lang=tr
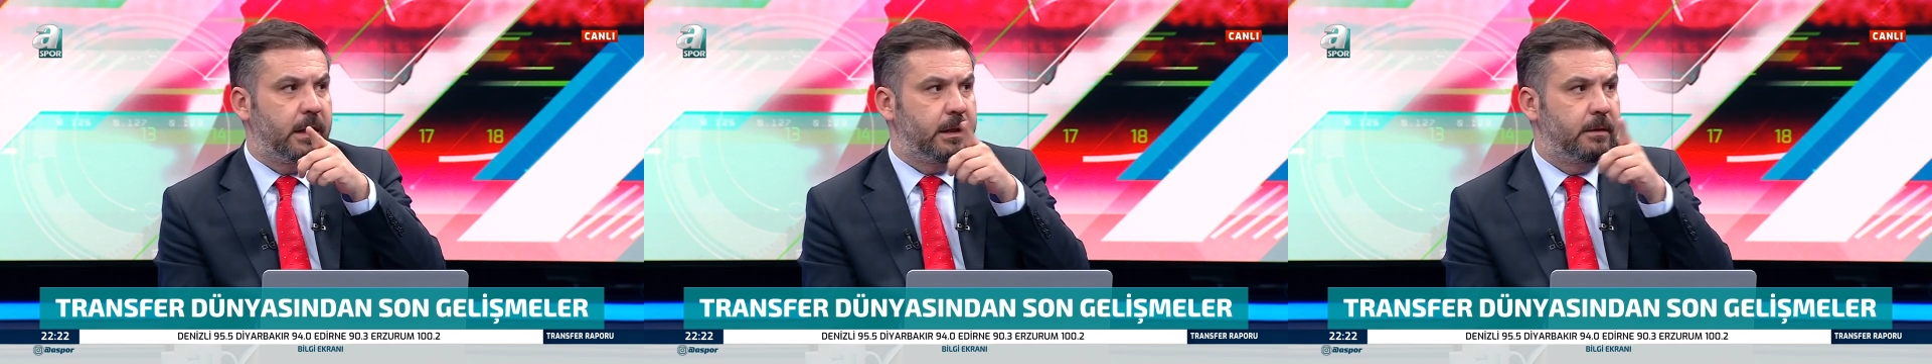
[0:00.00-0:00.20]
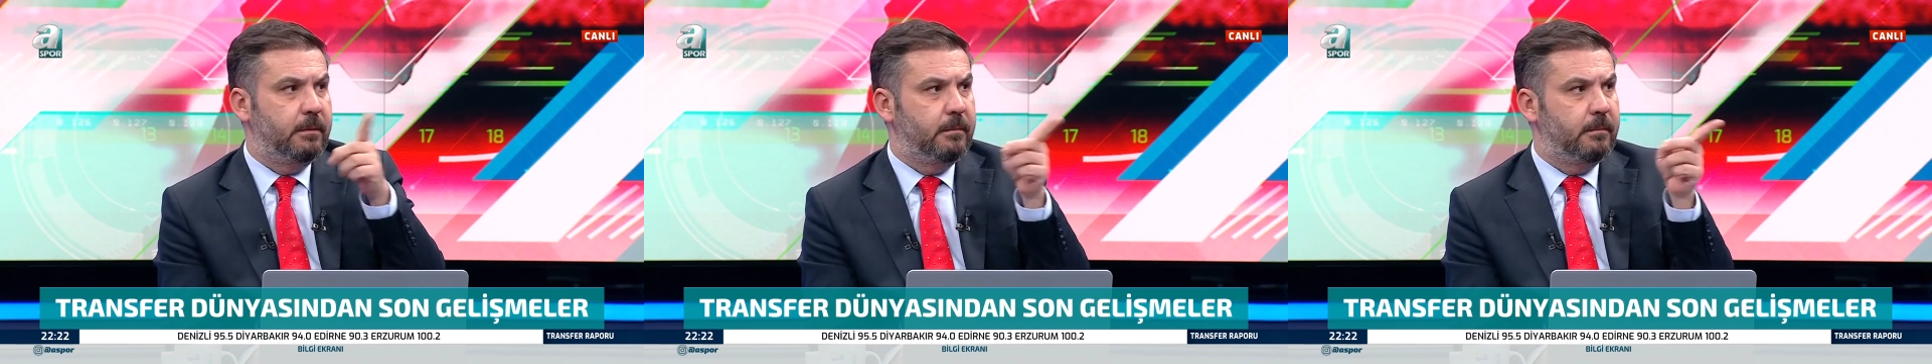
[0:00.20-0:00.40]

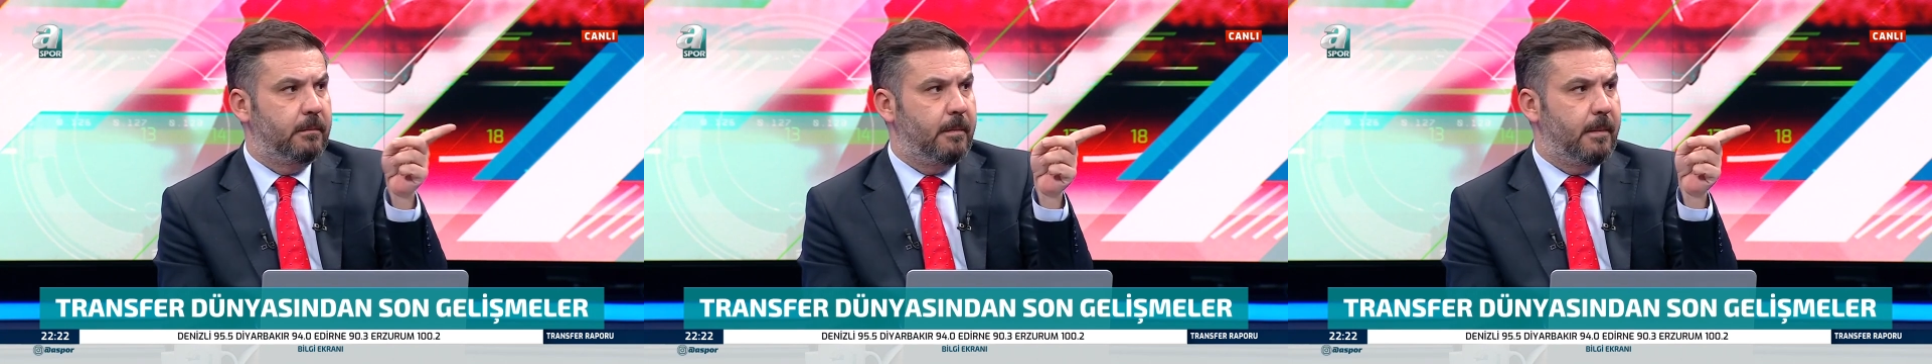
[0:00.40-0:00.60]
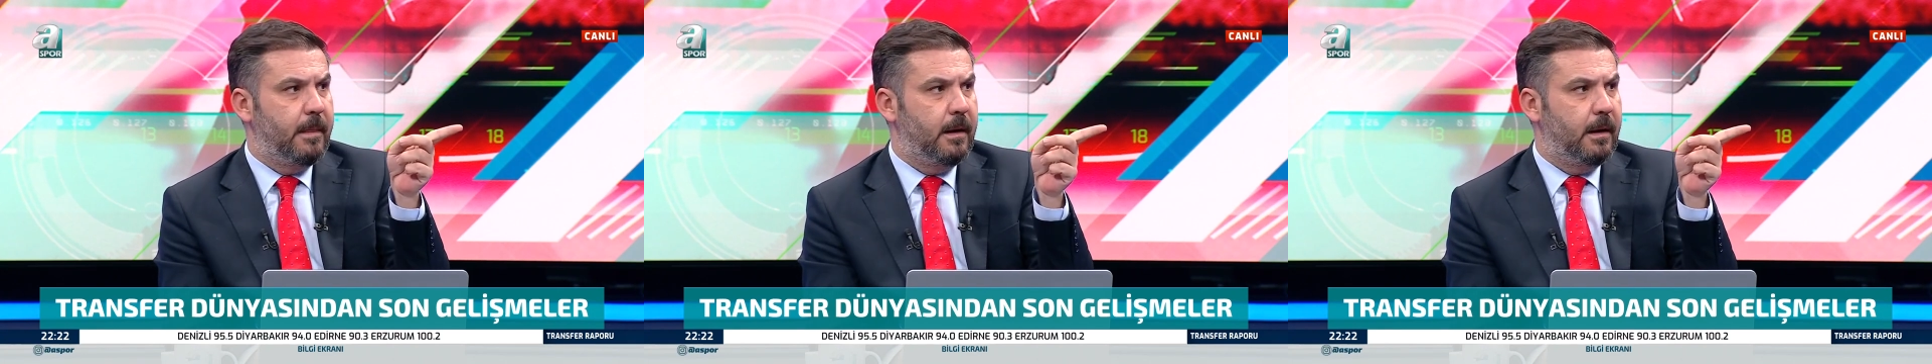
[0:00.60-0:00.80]
vardı.
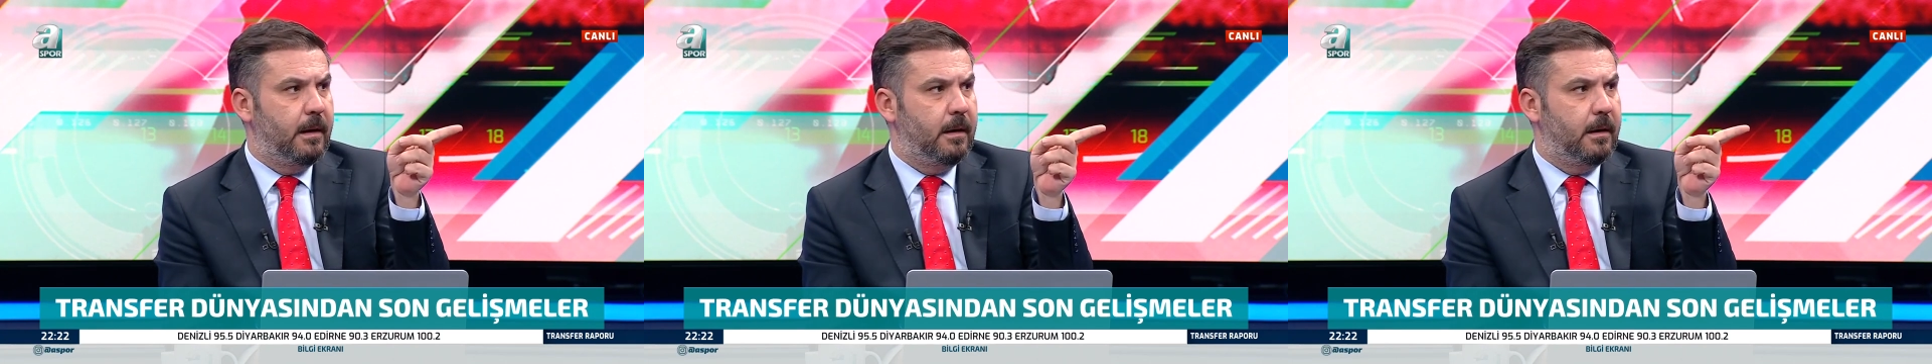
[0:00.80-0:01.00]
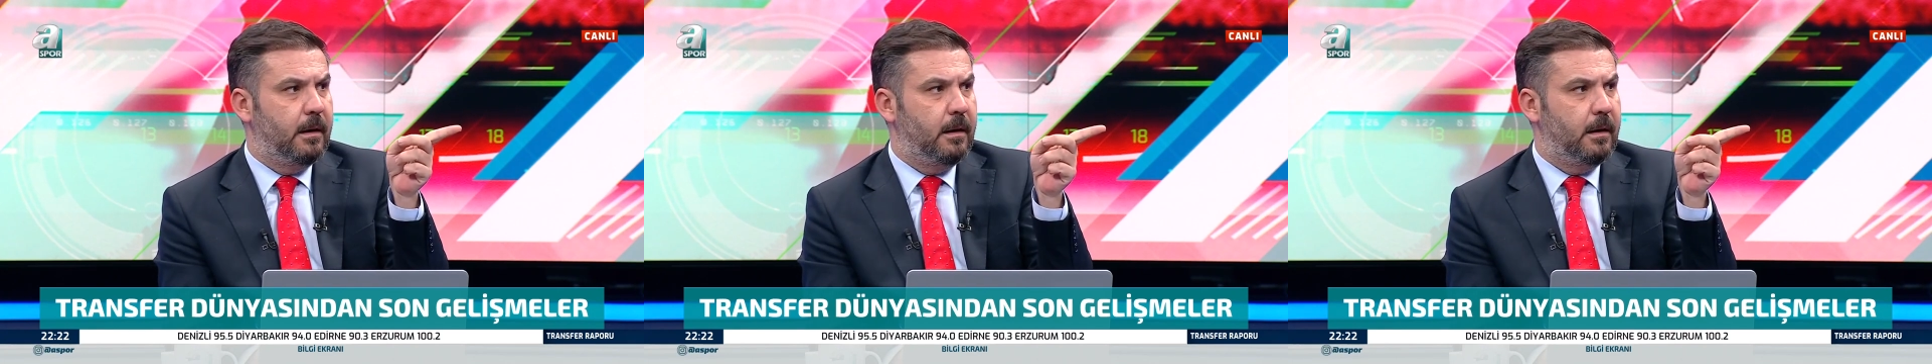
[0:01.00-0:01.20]
İtalyanlar
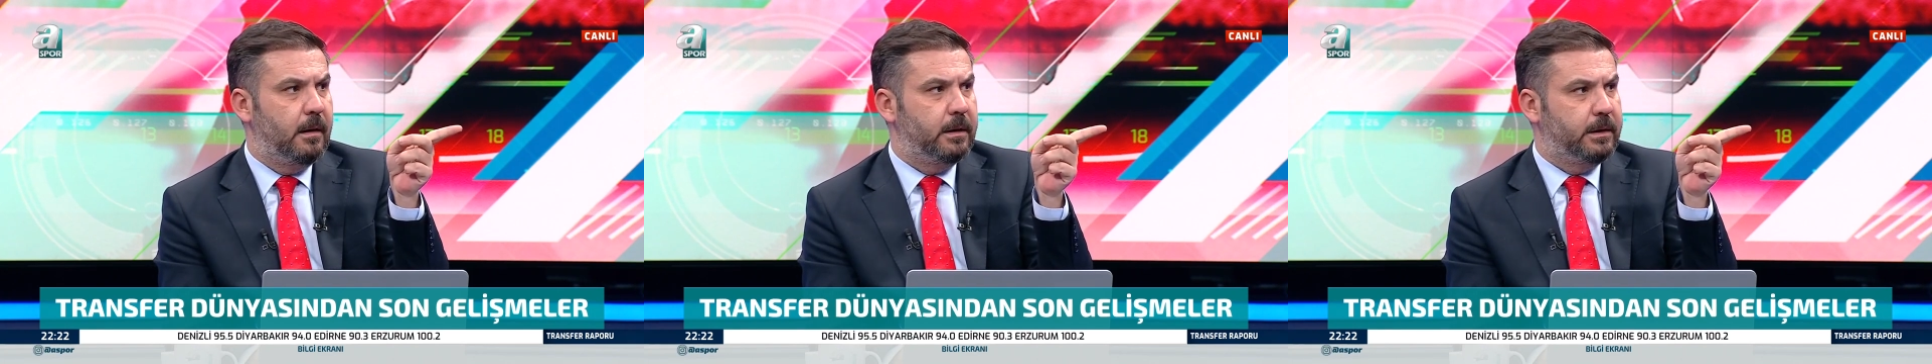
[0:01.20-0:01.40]
İtalyanlar